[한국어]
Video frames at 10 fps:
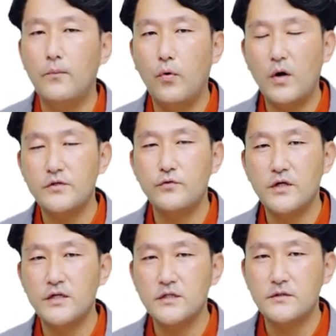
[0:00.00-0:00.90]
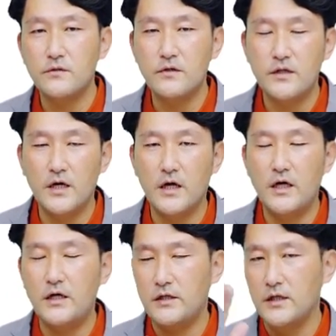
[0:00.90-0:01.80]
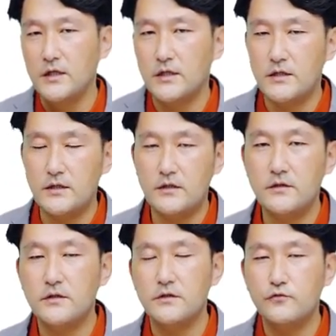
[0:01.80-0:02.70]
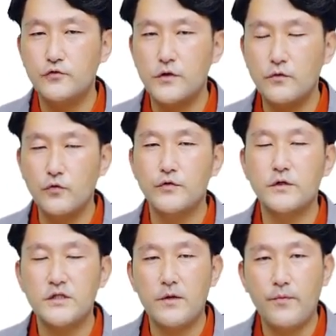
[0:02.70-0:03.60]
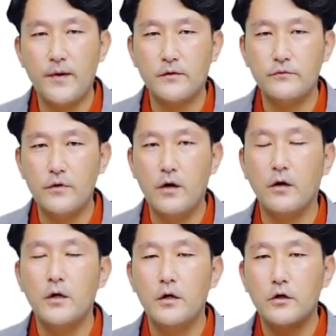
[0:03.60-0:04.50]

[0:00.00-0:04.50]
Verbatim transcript: 포괄손익계산서에 대한 큰 그 구성 요소를 살펴봤고요.